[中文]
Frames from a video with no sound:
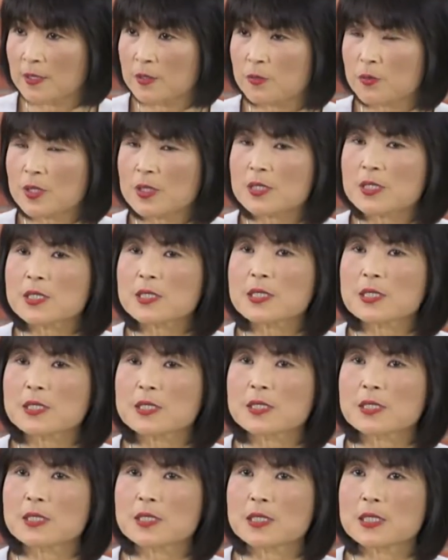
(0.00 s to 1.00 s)
所以这
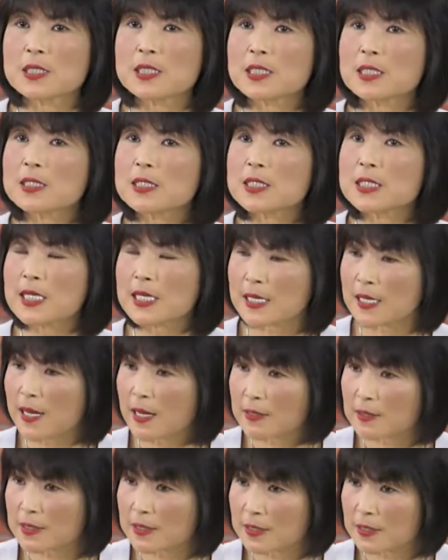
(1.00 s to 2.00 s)
是一些健
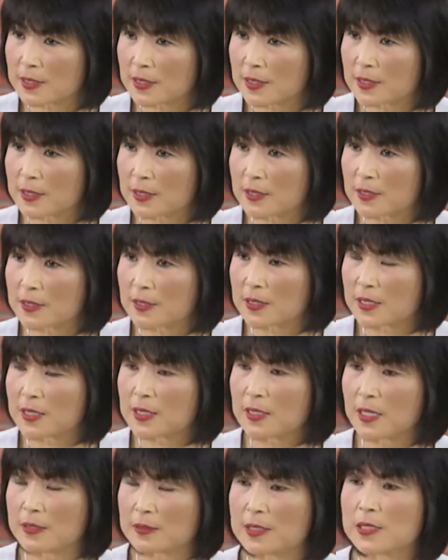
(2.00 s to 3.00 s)
康的那个
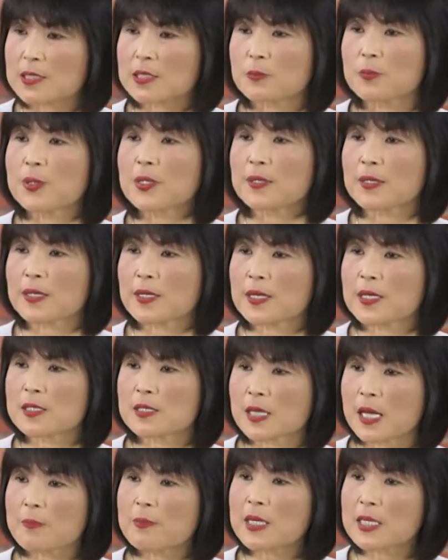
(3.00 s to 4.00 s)
营养食品，你可以
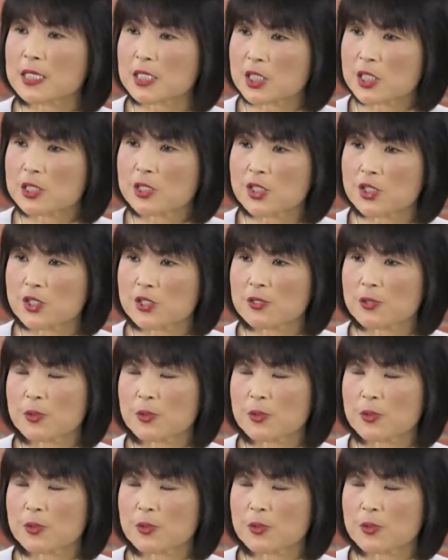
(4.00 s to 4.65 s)
他们可以先试